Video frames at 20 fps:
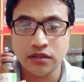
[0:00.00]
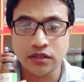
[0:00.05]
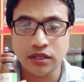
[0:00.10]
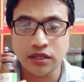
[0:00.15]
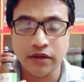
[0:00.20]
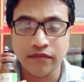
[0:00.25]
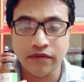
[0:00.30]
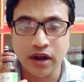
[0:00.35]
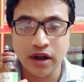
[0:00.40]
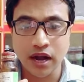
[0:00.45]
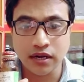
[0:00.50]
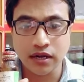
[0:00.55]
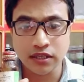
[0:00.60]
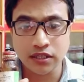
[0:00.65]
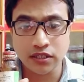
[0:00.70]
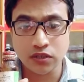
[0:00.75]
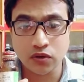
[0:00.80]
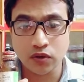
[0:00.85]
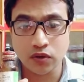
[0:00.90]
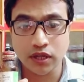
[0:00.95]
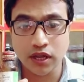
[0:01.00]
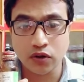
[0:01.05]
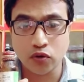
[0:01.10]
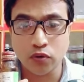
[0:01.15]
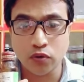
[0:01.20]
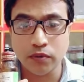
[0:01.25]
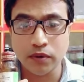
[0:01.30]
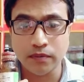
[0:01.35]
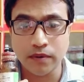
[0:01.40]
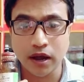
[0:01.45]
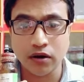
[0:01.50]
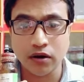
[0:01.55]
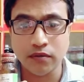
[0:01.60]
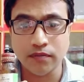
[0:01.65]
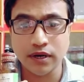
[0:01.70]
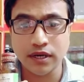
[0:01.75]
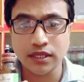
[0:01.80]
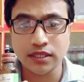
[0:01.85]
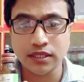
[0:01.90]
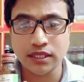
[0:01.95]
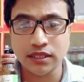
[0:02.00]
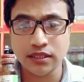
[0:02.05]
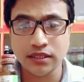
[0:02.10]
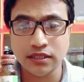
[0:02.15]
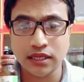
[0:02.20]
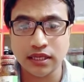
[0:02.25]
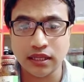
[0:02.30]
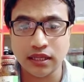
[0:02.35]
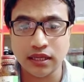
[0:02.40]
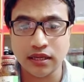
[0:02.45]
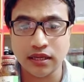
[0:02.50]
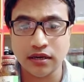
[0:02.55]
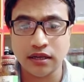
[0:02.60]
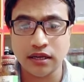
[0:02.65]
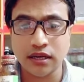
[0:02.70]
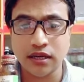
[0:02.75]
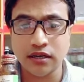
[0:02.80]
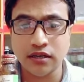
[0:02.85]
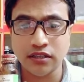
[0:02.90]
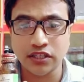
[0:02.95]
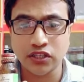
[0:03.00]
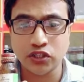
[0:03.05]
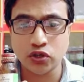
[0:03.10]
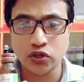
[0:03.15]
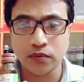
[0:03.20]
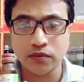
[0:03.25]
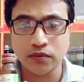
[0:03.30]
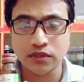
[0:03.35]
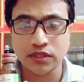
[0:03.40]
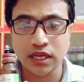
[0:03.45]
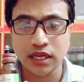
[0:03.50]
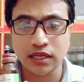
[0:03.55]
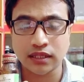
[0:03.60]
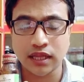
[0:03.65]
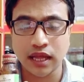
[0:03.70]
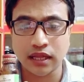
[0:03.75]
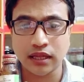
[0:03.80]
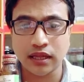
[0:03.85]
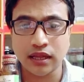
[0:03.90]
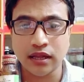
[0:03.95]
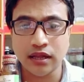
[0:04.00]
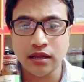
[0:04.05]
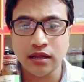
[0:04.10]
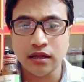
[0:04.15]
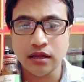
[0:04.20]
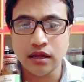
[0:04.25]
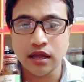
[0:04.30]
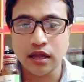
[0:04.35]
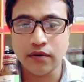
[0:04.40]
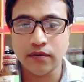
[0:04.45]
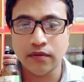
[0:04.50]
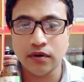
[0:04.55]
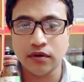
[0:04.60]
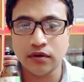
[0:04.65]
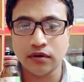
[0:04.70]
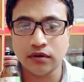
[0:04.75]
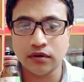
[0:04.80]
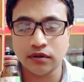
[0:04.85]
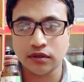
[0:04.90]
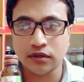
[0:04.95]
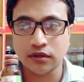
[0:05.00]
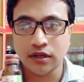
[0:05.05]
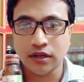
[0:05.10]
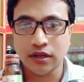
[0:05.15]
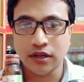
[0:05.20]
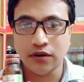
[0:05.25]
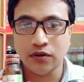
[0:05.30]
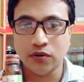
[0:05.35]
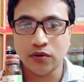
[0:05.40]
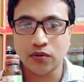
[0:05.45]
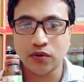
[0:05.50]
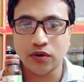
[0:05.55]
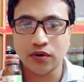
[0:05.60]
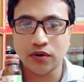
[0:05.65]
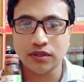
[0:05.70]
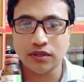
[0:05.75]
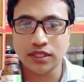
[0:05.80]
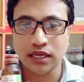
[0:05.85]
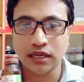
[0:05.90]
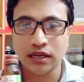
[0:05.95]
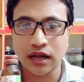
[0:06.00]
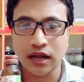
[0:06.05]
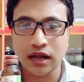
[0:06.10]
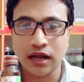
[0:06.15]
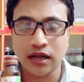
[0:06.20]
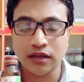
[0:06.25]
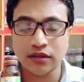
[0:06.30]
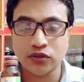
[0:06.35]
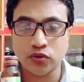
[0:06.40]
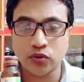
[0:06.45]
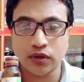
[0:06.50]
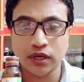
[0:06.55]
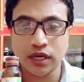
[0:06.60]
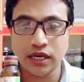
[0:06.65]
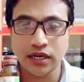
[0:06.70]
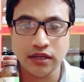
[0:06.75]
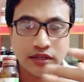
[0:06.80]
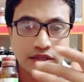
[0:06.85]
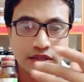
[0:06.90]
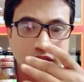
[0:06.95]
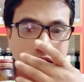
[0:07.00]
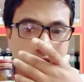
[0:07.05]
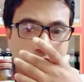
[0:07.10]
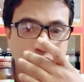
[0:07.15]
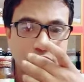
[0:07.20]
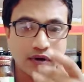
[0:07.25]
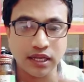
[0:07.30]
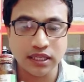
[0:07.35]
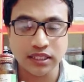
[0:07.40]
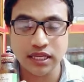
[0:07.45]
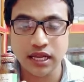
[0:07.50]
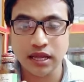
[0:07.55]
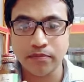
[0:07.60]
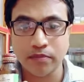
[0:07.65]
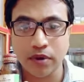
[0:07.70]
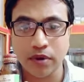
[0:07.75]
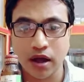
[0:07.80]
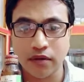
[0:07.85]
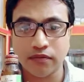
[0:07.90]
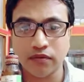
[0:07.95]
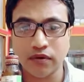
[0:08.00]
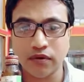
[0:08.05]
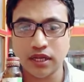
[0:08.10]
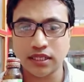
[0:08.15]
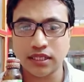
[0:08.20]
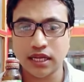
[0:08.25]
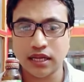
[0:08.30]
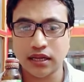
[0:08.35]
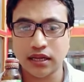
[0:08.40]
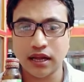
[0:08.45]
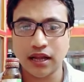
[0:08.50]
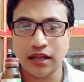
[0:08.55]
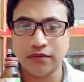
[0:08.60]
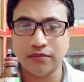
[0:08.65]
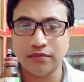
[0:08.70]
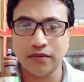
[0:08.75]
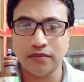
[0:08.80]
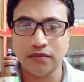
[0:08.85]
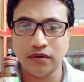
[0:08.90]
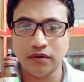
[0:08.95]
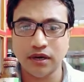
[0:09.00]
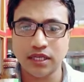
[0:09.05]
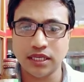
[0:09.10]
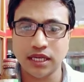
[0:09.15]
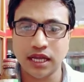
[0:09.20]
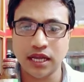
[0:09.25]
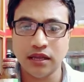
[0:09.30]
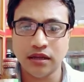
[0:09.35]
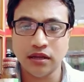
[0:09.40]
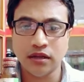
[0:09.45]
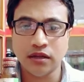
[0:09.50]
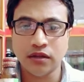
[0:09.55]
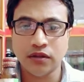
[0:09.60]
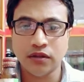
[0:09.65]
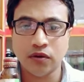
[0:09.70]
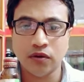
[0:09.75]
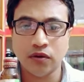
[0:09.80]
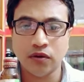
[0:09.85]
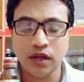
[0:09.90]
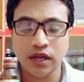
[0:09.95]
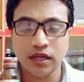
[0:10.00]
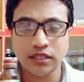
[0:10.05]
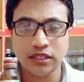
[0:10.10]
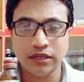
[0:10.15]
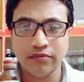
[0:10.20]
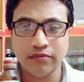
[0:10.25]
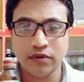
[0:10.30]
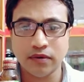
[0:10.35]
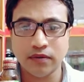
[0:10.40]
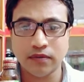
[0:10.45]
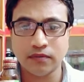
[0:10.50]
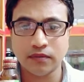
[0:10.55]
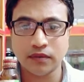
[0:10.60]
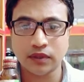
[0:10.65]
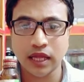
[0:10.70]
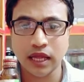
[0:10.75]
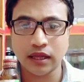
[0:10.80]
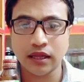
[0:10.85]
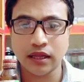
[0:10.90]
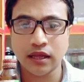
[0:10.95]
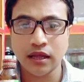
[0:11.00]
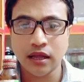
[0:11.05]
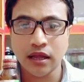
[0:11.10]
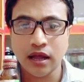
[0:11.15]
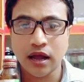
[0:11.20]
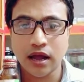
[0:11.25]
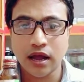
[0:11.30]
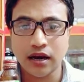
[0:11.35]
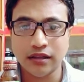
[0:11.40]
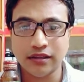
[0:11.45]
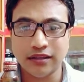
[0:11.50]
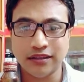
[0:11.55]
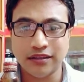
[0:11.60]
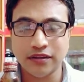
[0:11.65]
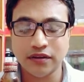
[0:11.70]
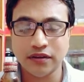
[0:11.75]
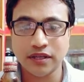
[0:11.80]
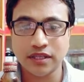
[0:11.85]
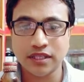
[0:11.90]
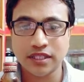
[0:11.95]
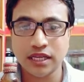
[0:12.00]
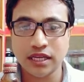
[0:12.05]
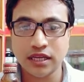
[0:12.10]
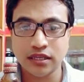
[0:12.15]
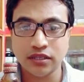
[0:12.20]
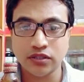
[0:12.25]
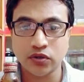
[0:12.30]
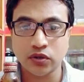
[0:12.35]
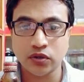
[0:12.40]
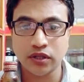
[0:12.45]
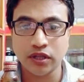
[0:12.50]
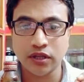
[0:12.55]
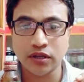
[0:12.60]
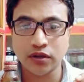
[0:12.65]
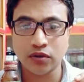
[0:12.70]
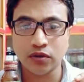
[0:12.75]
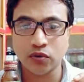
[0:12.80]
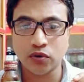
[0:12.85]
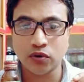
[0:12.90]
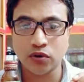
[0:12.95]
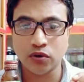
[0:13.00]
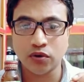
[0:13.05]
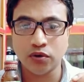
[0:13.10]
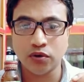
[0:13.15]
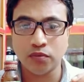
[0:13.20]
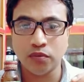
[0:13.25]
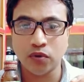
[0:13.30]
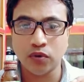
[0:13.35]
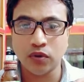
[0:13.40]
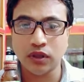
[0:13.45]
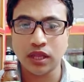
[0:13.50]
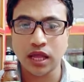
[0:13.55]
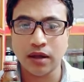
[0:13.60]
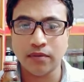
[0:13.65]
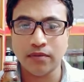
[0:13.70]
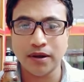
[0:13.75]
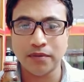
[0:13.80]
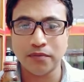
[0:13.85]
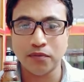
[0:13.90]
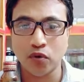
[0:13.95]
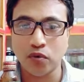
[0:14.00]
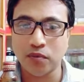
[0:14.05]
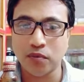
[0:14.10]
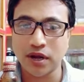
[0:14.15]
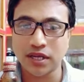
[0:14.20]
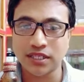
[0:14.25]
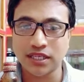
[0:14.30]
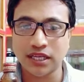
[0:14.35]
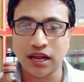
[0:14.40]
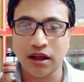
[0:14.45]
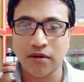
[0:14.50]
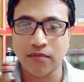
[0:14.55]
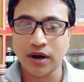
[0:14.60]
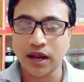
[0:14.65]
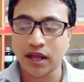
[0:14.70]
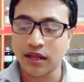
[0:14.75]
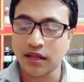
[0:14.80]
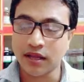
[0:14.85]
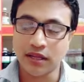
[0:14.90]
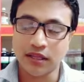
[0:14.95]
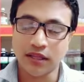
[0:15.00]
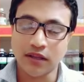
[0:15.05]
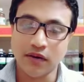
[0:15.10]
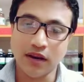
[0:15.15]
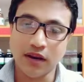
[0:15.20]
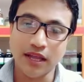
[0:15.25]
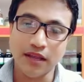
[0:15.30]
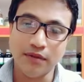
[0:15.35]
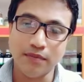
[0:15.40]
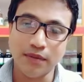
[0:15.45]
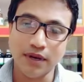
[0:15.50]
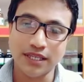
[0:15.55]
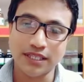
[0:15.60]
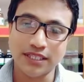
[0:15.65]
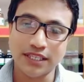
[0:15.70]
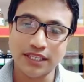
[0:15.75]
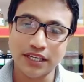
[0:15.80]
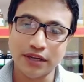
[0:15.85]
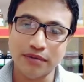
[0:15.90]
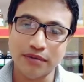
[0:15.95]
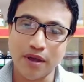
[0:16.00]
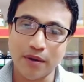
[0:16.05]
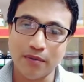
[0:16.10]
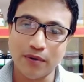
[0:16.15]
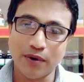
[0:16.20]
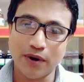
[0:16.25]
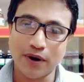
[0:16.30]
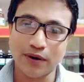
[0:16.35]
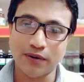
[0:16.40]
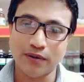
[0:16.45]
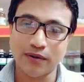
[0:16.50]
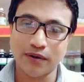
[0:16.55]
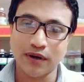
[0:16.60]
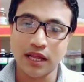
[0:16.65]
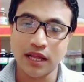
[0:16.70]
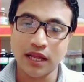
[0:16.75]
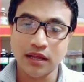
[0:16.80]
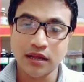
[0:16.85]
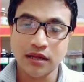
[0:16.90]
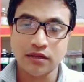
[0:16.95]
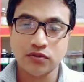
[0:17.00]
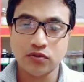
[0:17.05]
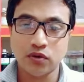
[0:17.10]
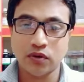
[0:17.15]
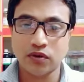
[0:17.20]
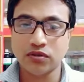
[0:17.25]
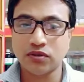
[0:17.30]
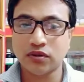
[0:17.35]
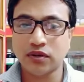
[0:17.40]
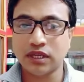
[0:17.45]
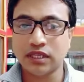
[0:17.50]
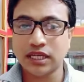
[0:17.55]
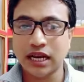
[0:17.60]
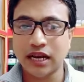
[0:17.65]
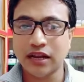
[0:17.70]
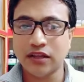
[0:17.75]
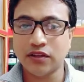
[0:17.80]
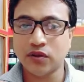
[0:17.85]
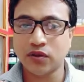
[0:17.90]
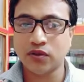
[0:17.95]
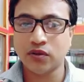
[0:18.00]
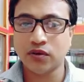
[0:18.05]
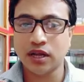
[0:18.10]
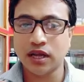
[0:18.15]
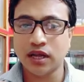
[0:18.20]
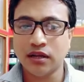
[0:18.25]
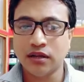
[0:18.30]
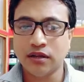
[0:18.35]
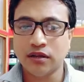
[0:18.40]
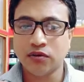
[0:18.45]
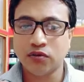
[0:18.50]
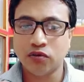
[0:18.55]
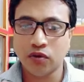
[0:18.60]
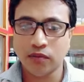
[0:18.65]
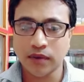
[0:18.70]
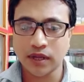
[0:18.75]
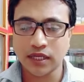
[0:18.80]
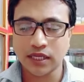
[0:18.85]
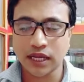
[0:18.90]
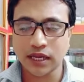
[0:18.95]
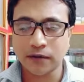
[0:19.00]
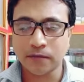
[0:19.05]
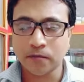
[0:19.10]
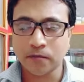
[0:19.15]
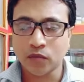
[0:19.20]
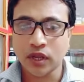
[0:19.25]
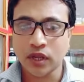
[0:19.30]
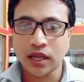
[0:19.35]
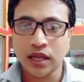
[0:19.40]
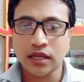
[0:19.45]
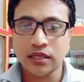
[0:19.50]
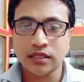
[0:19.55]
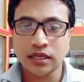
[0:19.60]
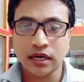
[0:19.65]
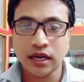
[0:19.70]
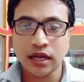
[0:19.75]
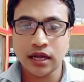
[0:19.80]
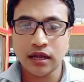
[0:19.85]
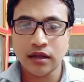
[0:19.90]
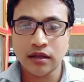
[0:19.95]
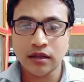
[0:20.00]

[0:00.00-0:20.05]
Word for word: নেফ্রাইটিস রোগে খুবই ভালো মেডিসিন যাদের কিডনির সমস্যা থাকে এবং লক্ষণ হচ্ছে গা চোখের নিচে ফুলে যায় পা ফুলে যায় গা হাত পা ফুলে যায় তো এই সিমটম থাকে আর দ্বিতীয় হচ্ছে যদি কোনো ভুলতা বা মৌমাছি কামড়ায় তাহলে এই মেডিসিনটি ব্যবহার করলে সঙ্গে সঙ্গে জ্বালা যন্ত্রণা কমে যায় এছাড়া